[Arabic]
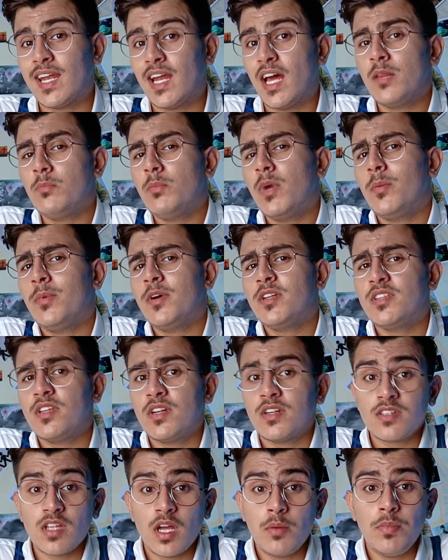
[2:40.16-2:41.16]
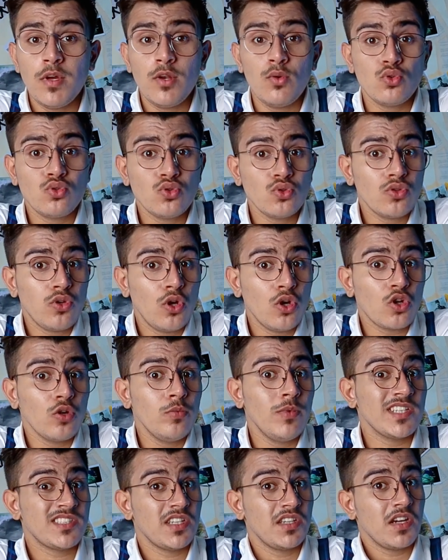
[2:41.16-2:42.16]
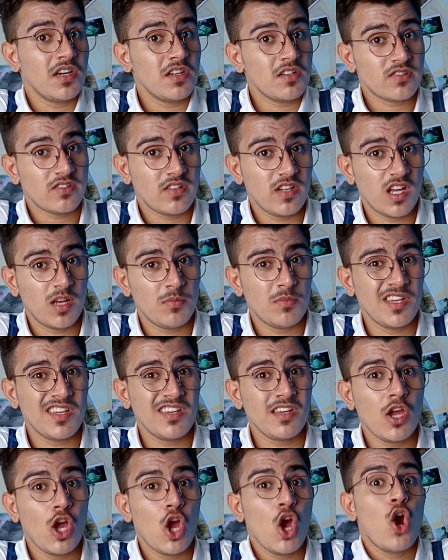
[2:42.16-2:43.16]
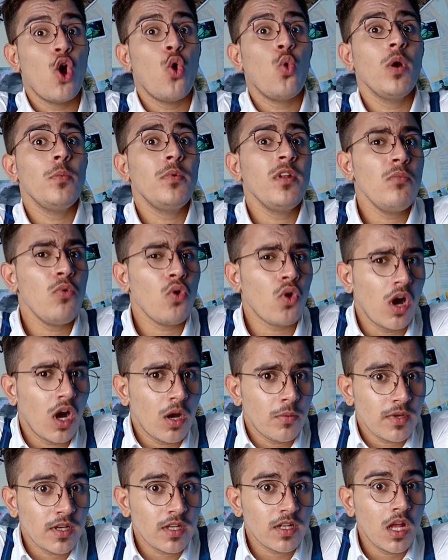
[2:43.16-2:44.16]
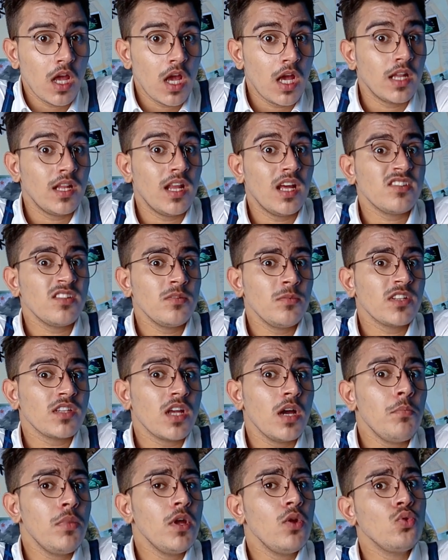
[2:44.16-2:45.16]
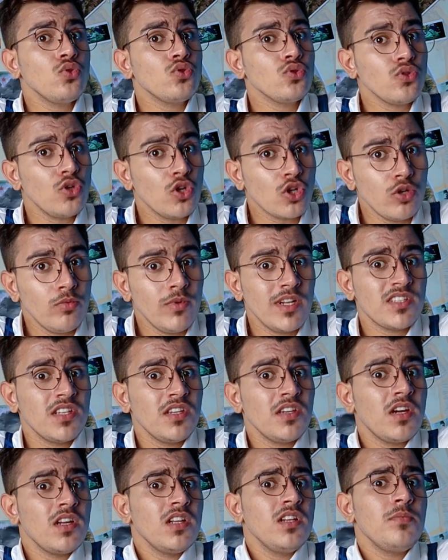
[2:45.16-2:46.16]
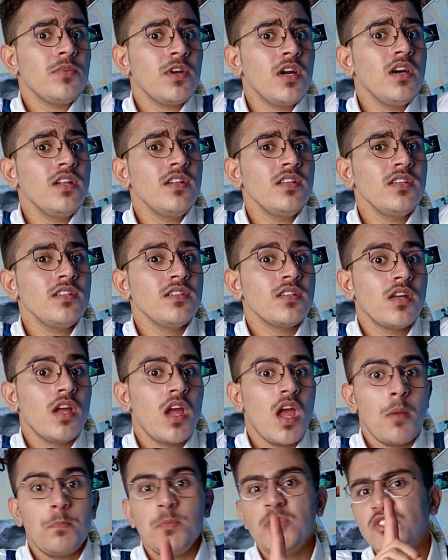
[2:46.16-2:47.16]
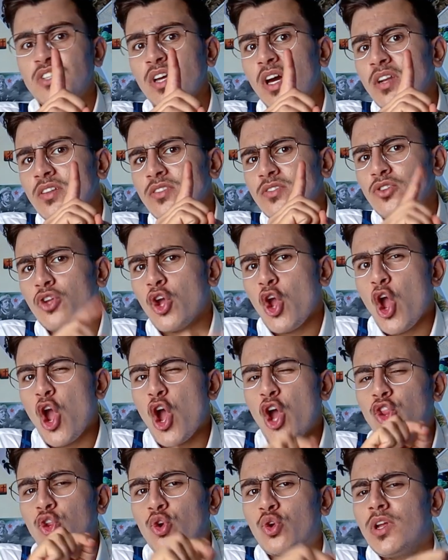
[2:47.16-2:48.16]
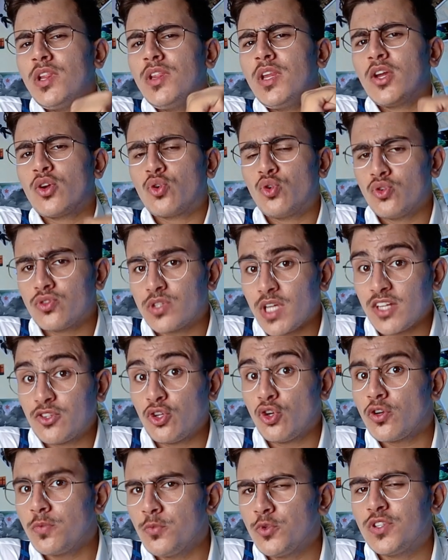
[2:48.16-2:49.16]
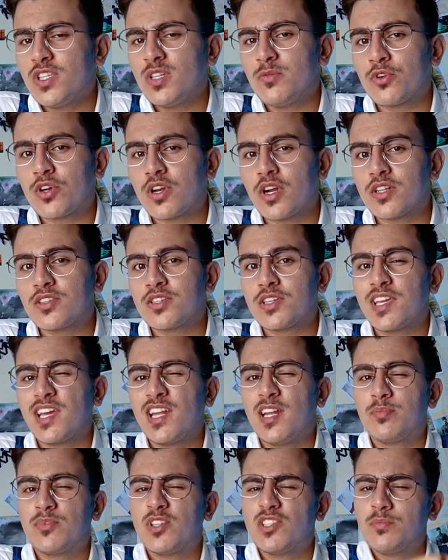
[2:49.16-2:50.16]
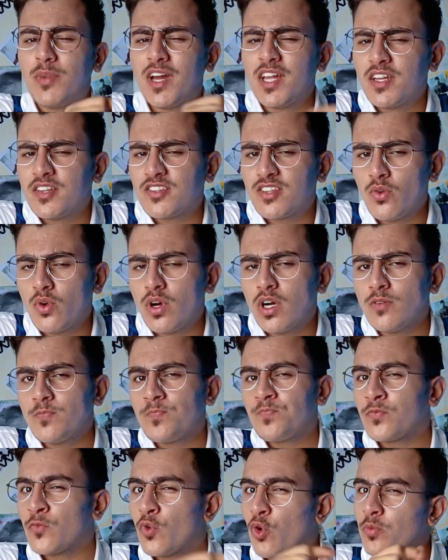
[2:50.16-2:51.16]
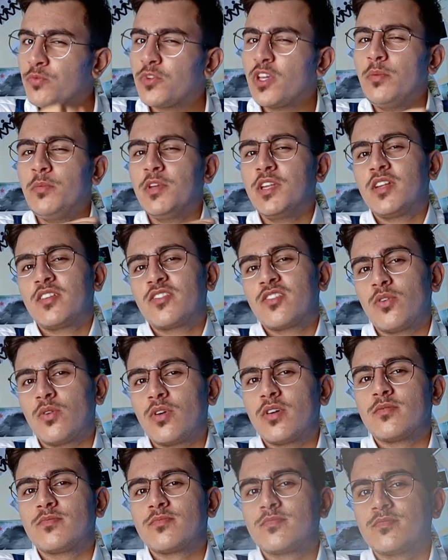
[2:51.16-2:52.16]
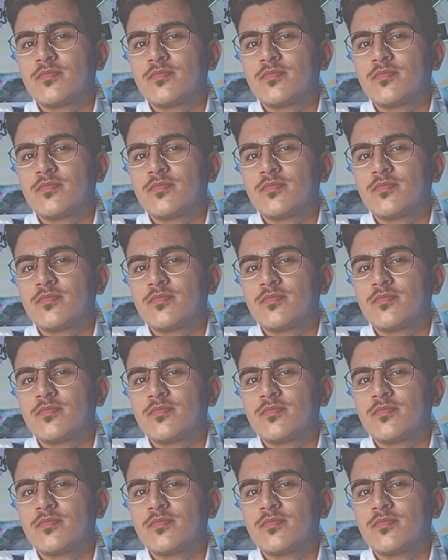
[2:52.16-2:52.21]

على قد ما بقدر أتقبل وجود حكم لتيار إسلامي هو بالمقابل لازم يتقبل وجود حكم لتيار ليبرالي بشرط أنه كلنا نكون تحت حكم الديمقراطية اللي بتجمعنا سوا وبتحمينا سوا